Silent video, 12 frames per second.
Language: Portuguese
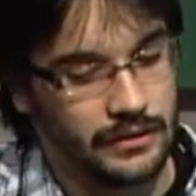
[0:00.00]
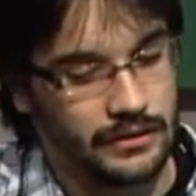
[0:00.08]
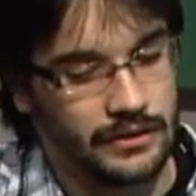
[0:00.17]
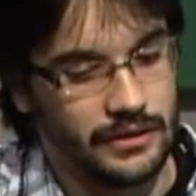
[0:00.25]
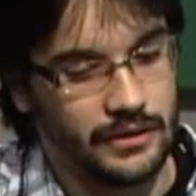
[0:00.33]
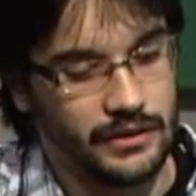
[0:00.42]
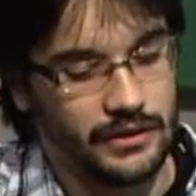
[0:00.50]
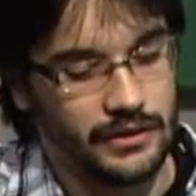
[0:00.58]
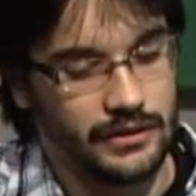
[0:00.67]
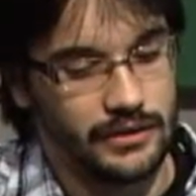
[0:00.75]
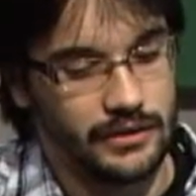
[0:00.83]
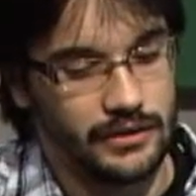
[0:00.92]

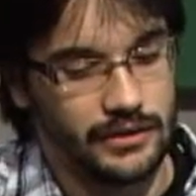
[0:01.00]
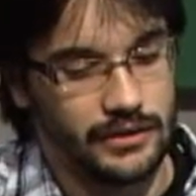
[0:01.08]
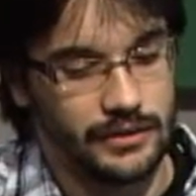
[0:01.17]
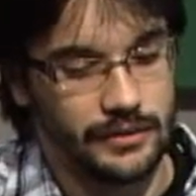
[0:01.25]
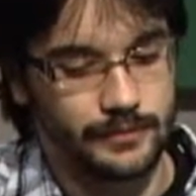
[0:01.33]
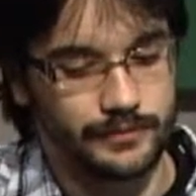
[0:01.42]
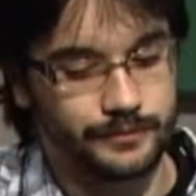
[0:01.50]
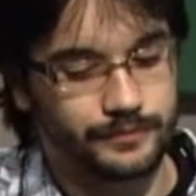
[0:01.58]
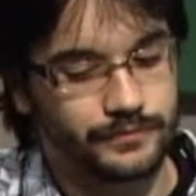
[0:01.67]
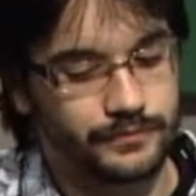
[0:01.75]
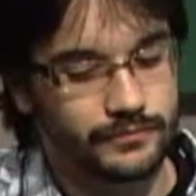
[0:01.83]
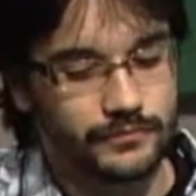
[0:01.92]
Que
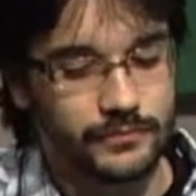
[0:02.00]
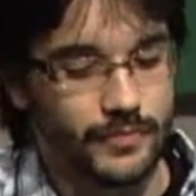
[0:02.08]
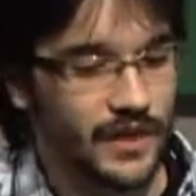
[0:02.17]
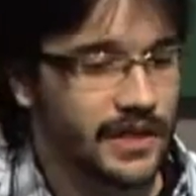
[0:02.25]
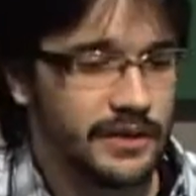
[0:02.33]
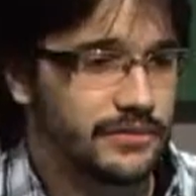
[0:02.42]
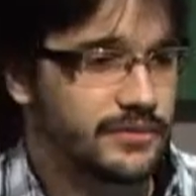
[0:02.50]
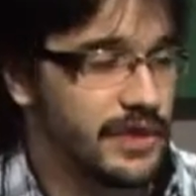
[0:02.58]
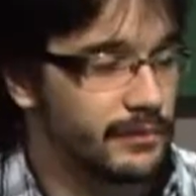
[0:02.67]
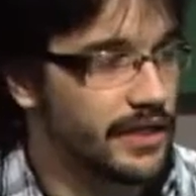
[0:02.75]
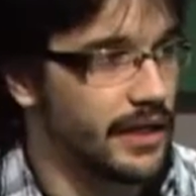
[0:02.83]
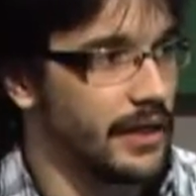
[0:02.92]
ele não
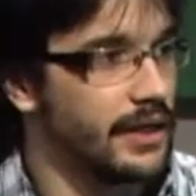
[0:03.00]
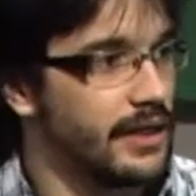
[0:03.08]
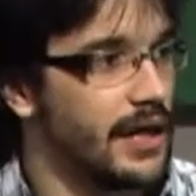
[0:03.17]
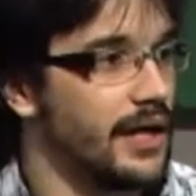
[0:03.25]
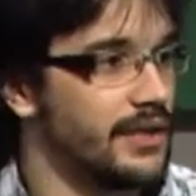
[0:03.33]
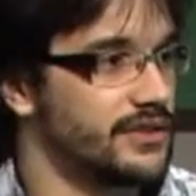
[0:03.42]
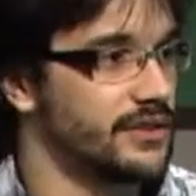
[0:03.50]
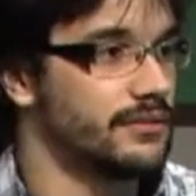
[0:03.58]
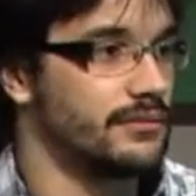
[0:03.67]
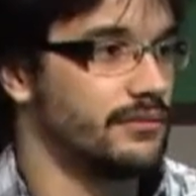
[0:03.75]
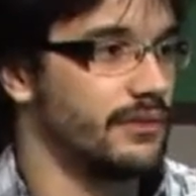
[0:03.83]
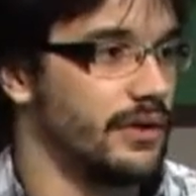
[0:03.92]
sabe quem ele é, ele chega
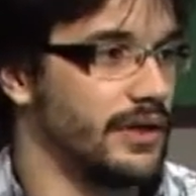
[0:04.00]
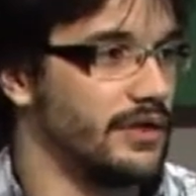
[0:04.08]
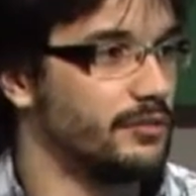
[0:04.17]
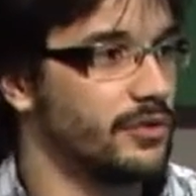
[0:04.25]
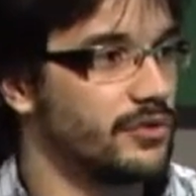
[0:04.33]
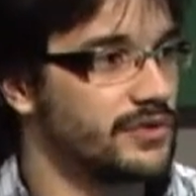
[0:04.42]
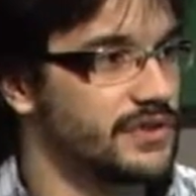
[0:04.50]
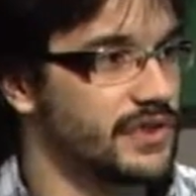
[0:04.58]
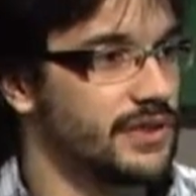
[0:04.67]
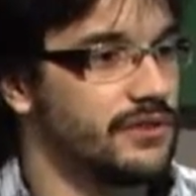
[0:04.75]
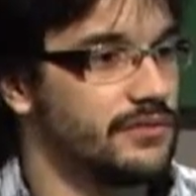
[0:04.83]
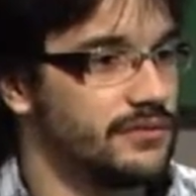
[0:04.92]
com 40 e poucos
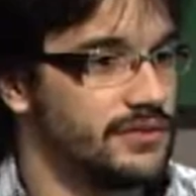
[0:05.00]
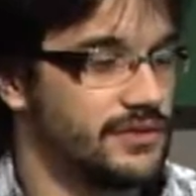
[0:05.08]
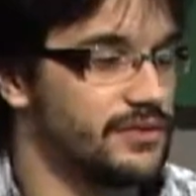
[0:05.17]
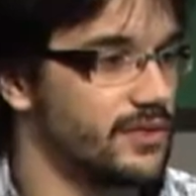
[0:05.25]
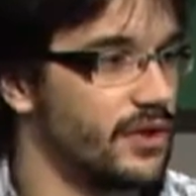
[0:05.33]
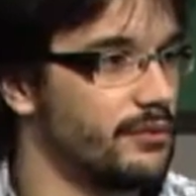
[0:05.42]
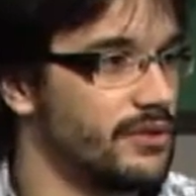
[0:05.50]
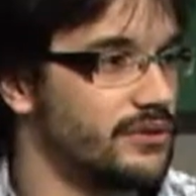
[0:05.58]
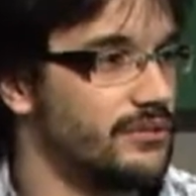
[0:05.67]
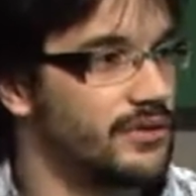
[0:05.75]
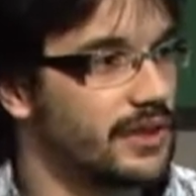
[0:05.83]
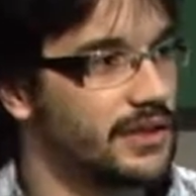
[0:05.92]
anos e descobre que
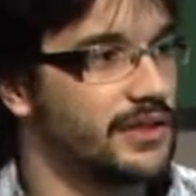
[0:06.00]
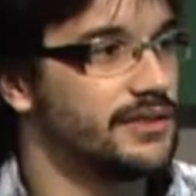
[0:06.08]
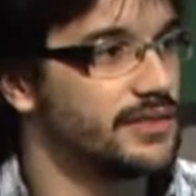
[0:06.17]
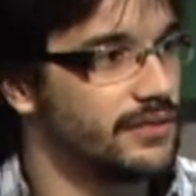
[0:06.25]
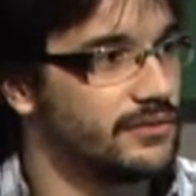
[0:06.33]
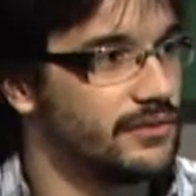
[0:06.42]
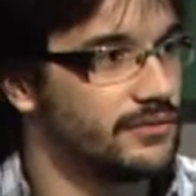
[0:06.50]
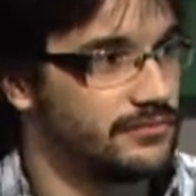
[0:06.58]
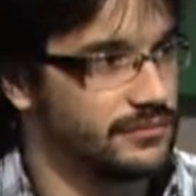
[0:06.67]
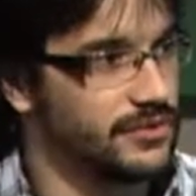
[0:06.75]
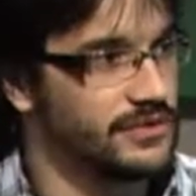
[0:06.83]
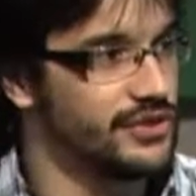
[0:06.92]
tudo que ele acreditava
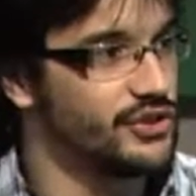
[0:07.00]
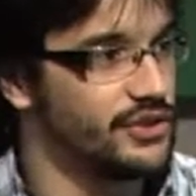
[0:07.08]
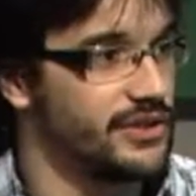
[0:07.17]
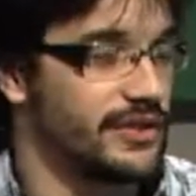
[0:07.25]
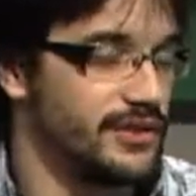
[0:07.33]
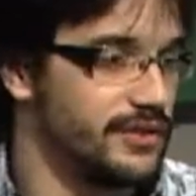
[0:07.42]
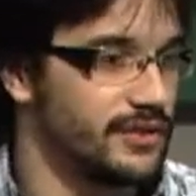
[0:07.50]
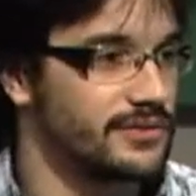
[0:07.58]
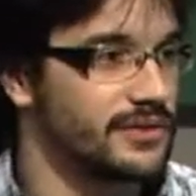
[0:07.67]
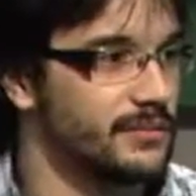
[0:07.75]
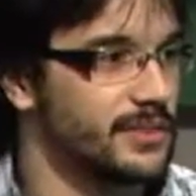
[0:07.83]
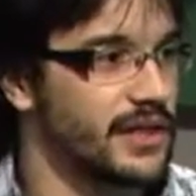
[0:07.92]
não, não existia, então ele não
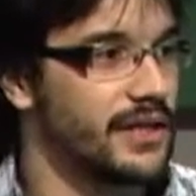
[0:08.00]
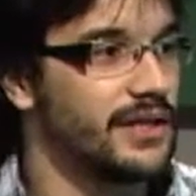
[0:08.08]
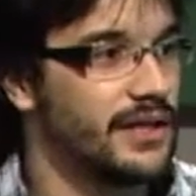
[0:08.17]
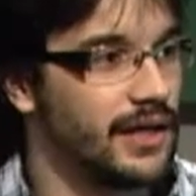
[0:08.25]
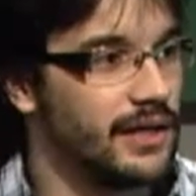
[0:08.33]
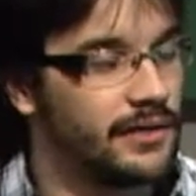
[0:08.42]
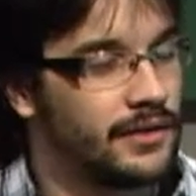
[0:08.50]
sabe quem ele é.